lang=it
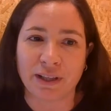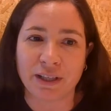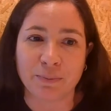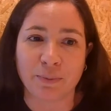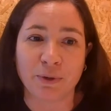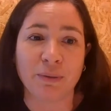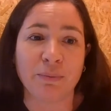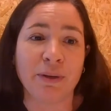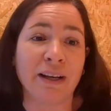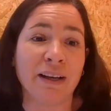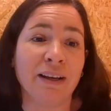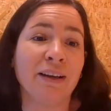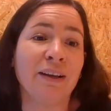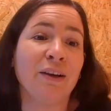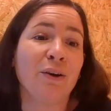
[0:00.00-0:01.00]
è disponibile
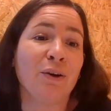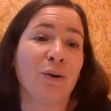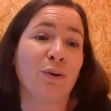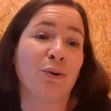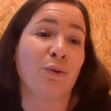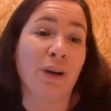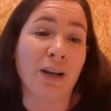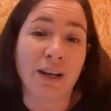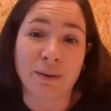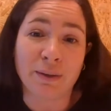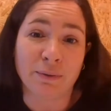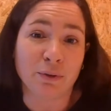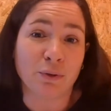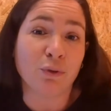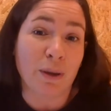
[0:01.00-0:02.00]
o non, è,
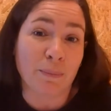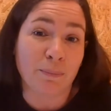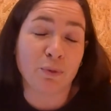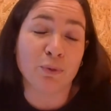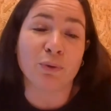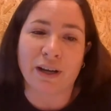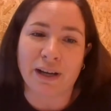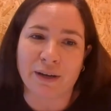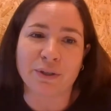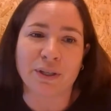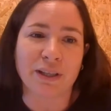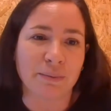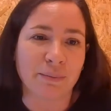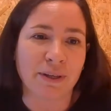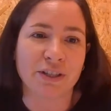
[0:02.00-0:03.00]
non lo è più a causa
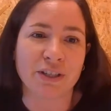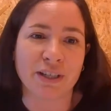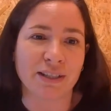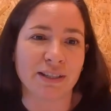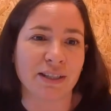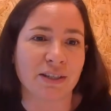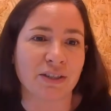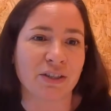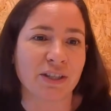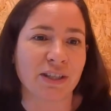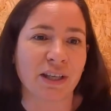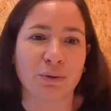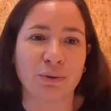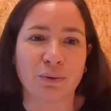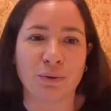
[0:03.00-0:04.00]
dell'emergenza, se c'è
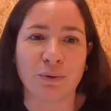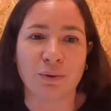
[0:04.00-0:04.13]
stata